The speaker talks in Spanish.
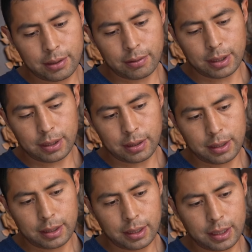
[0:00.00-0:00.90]
es un
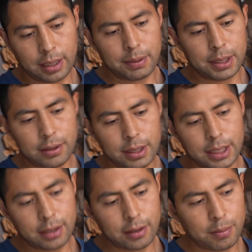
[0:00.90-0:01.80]
caballo
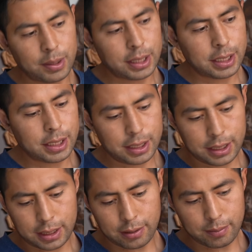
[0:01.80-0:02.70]
tallado en madera de cedro